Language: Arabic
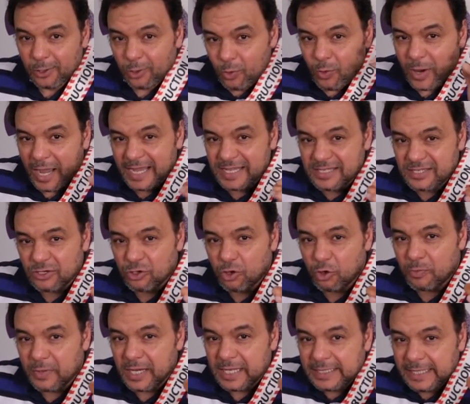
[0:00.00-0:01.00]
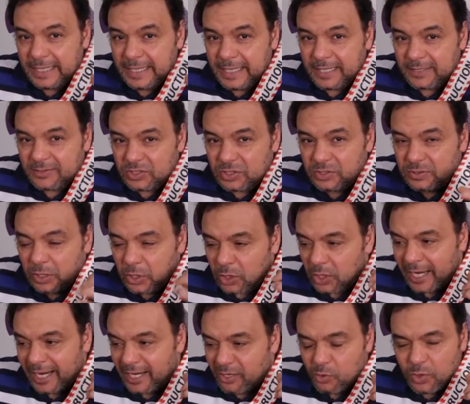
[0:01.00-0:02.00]
هو عايز الجمله ديت اه
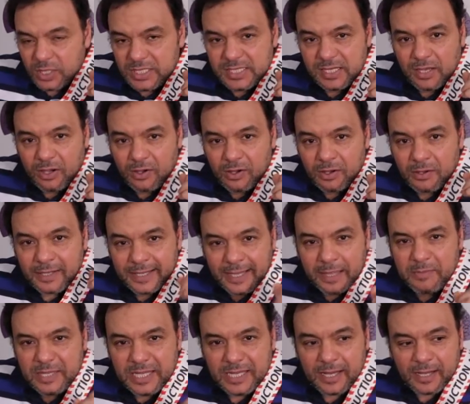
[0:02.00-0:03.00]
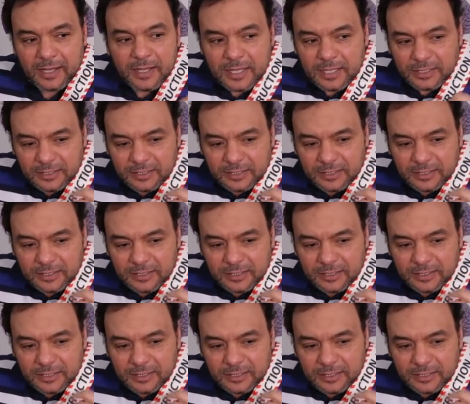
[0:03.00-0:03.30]
حلوه دي اه جميله